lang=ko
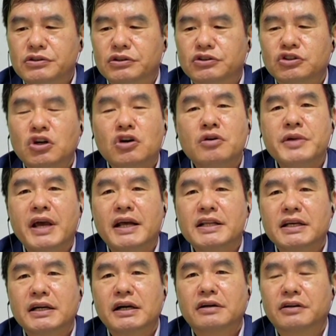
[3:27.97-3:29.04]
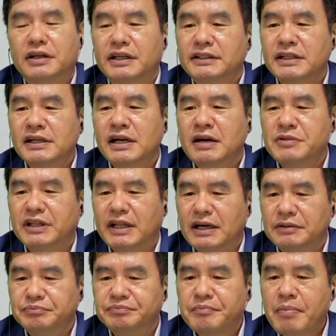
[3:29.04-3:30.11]
처음이 아닌가 그렇게 생각합니다.
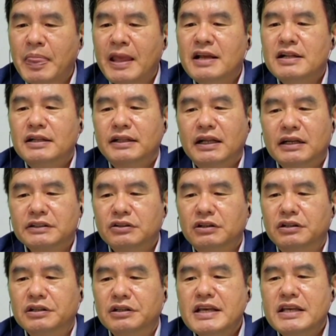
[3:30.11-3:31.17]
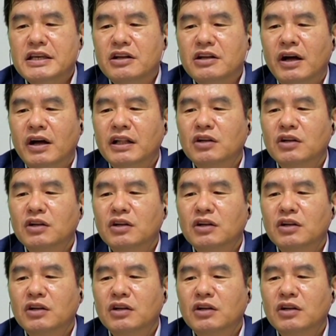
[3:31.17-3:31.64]
따라서 이러한